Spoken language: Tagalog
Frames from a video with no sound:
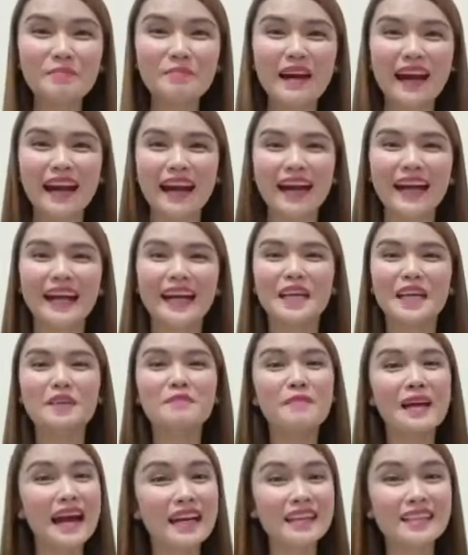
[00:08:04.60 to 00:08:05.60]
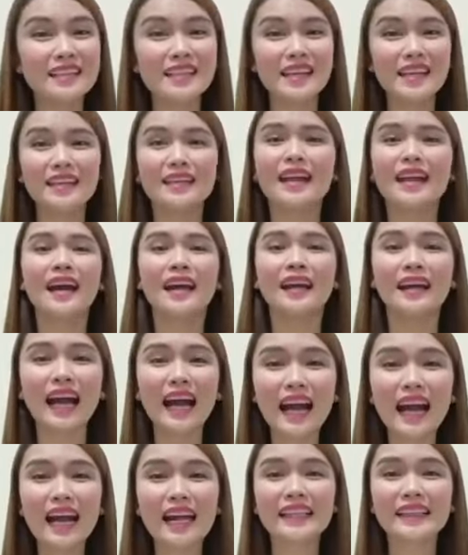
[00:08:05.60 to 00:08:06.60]
di ba? Imagine,
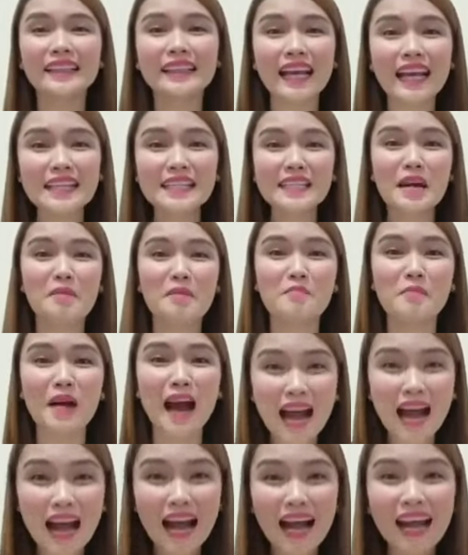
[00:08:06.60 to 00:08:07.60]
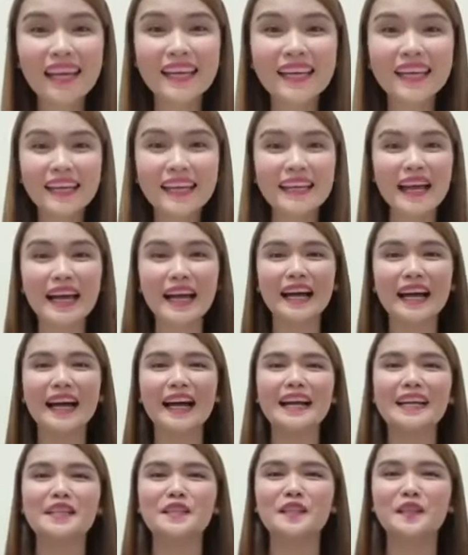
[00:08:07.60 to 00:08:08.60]
kahit nasa bahay ka lang,
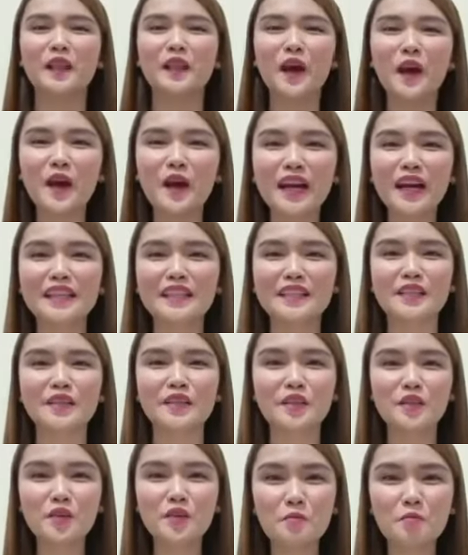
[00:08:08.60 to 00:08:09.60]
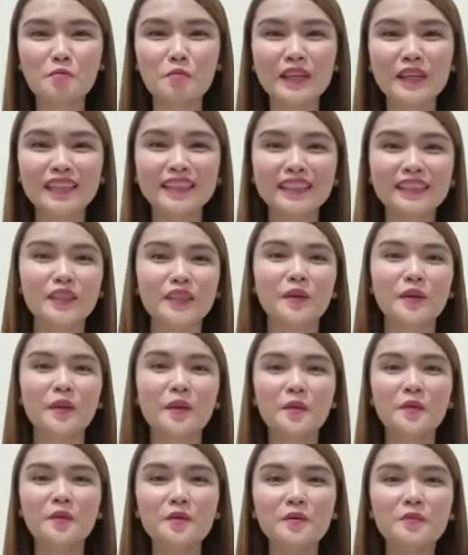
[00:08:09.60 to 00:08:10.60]
as long as you build your
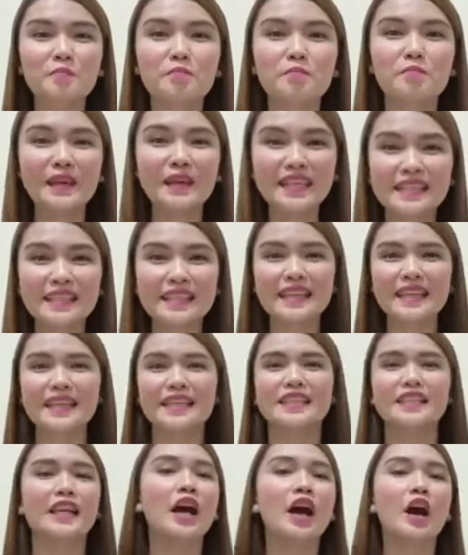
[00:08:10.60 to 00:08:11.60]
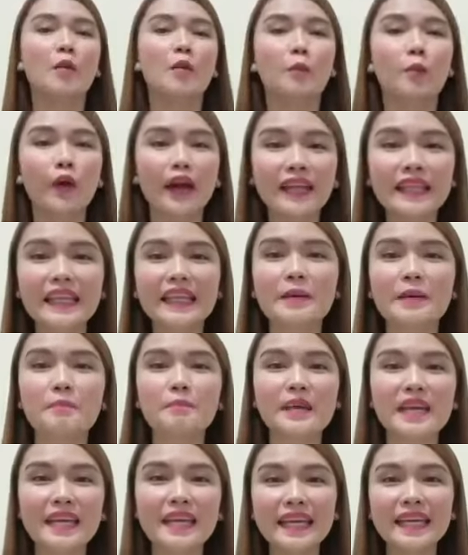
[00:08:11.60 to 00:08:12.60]
own business, pwede
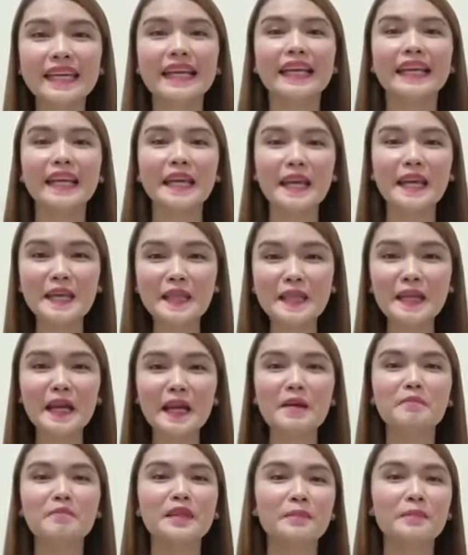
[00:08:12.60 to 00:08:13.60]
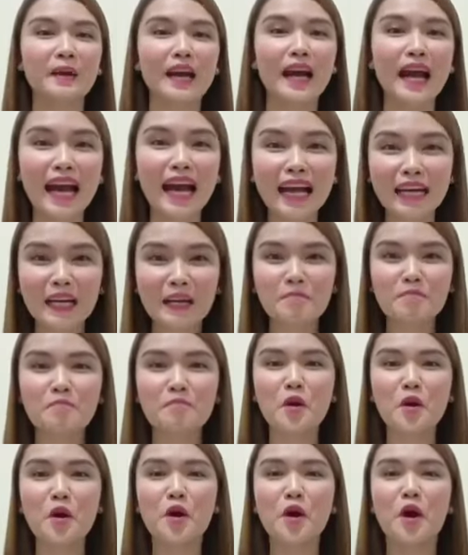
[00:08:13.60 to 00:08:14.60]
kang bigyan ng income na
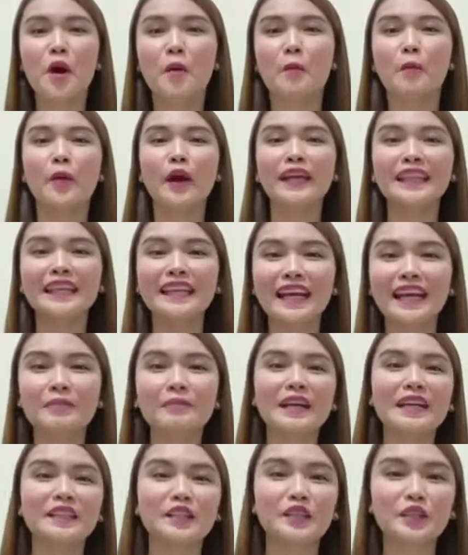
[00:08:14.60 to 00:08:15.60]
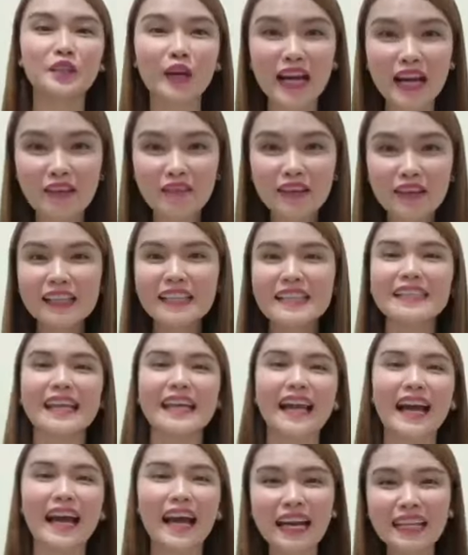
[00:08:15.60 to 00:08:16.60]
pangarap mo, pwede kang mag-travel
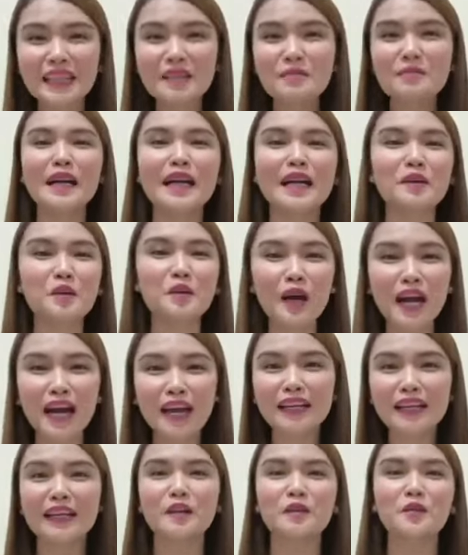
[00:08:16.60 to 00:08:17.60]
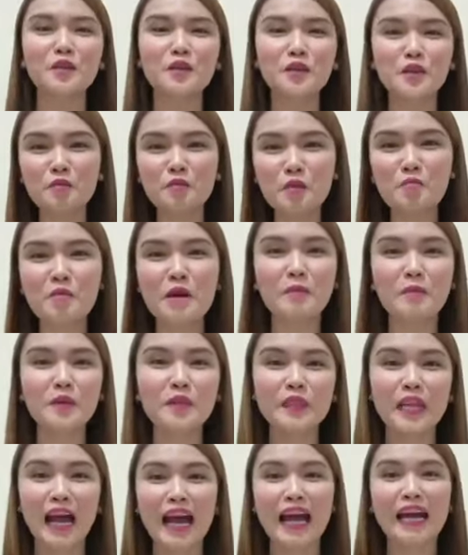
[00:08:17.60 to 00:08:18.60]
sa lahat ng mga lugar na gusto mong
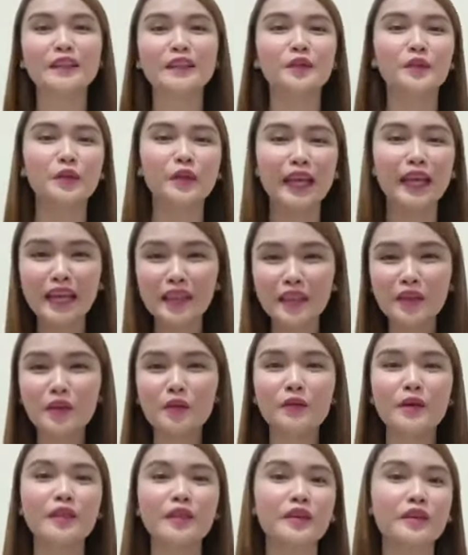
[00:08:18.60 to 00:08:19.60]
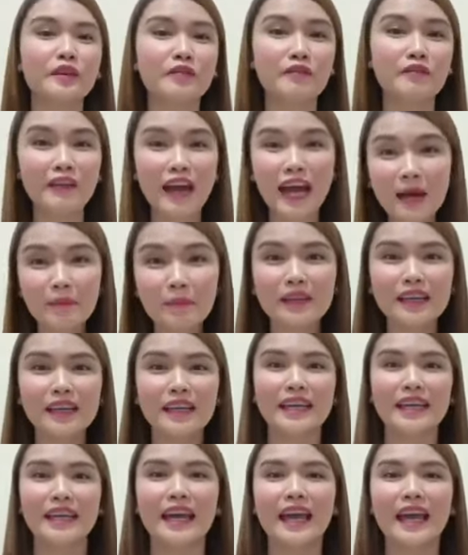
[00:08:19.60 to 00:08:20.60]
mapuntahan together with your
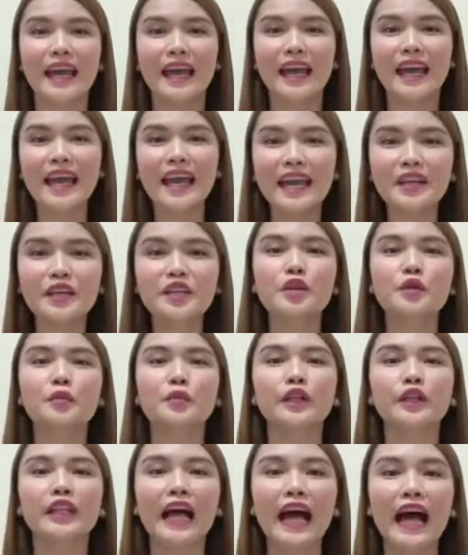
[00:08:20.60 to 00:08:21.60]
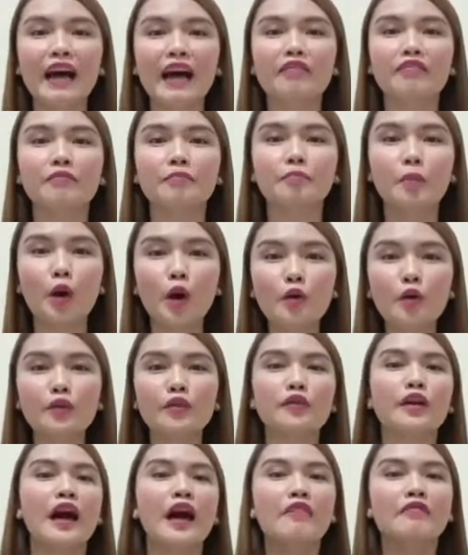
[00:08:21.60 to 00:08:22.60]
family. And you will have
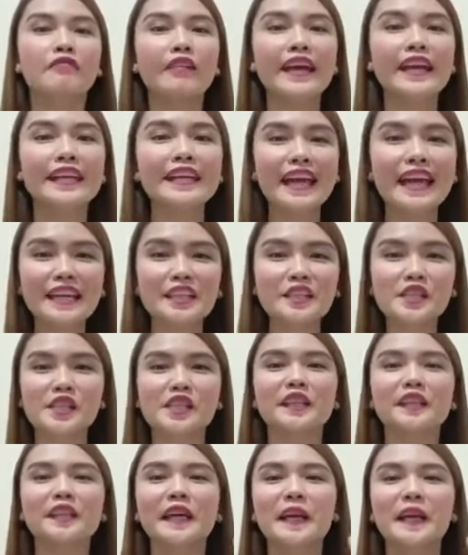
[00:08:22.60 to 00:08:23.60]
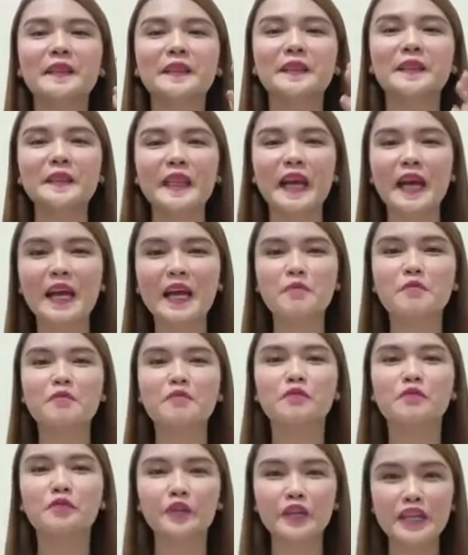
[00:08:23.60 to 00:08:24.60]
both financial and
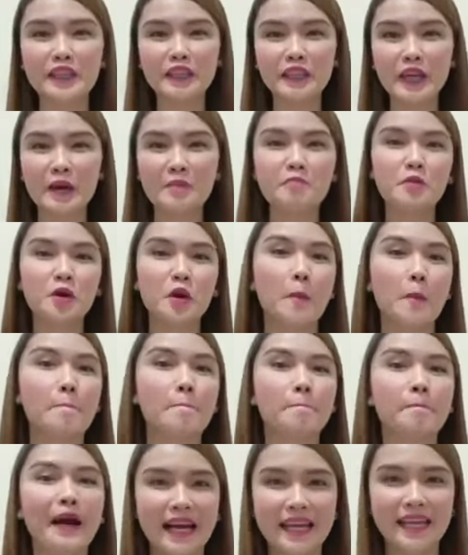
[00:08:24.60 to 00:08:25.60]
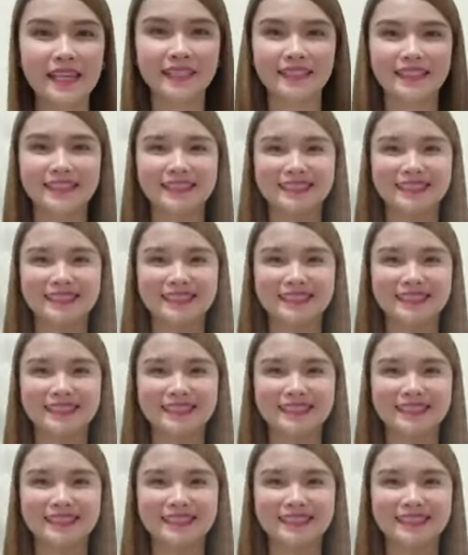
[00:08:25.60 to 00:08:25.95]
time freedom combined.